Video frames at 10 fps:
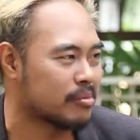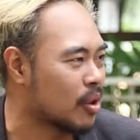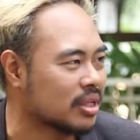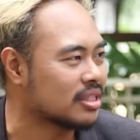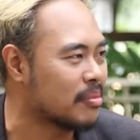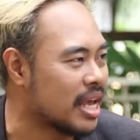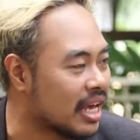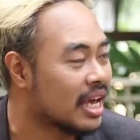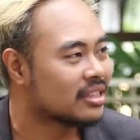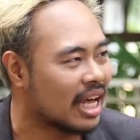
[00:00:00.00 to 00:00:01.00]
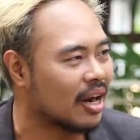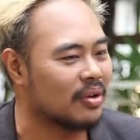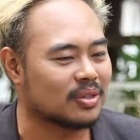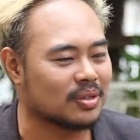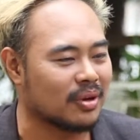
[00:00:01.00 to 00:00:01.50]
ไม่ควรจะมี แต่เรา
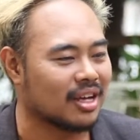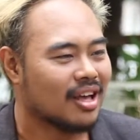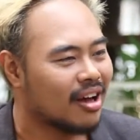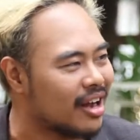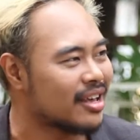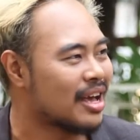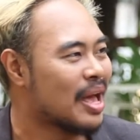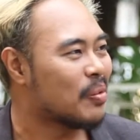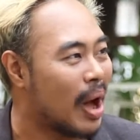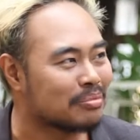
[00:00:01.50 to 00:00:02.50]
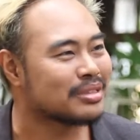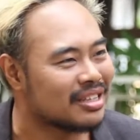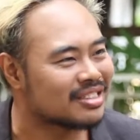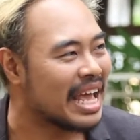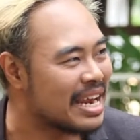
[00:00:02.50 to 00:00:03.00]
เป็นคนรู้สึกว่าเฮ้ยความ
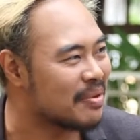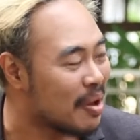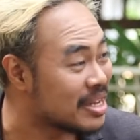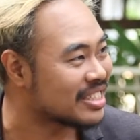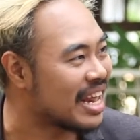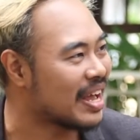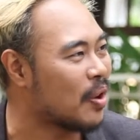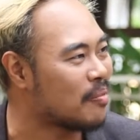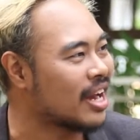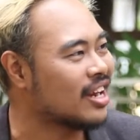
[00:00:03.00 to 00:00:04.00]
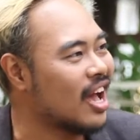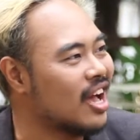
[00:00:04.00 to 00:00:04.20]
ตื่นเต้นเนี่ยมันก็มีเสน่ห์ของมันน